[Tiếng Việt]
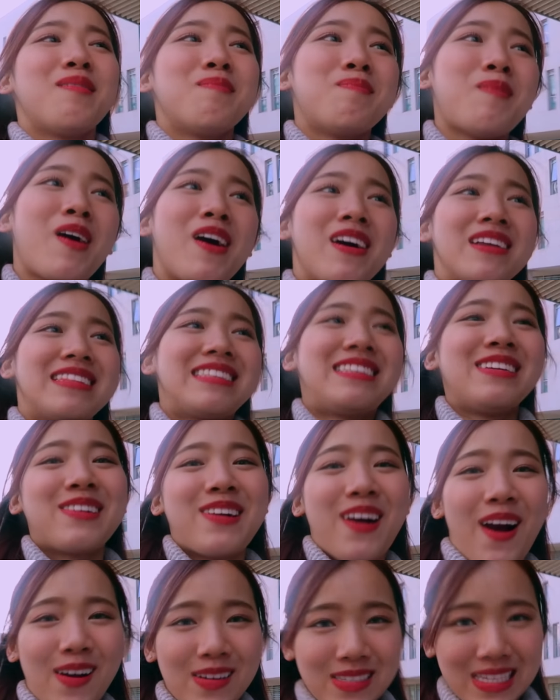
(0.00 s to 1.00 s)
mọi người chịu
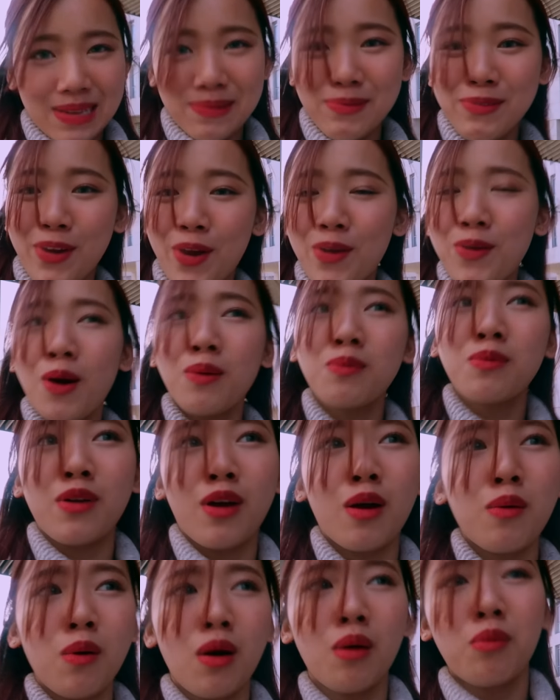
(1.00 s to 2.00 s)
khó xem một hôm không
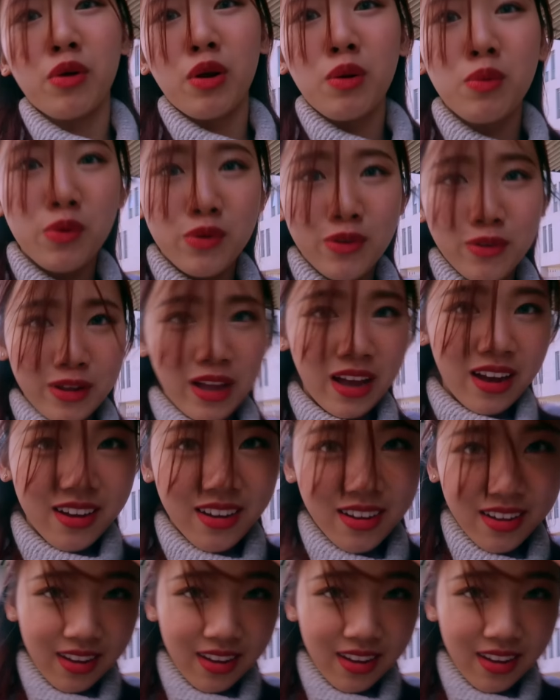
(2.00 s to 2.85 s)
không không có đồng cư nhá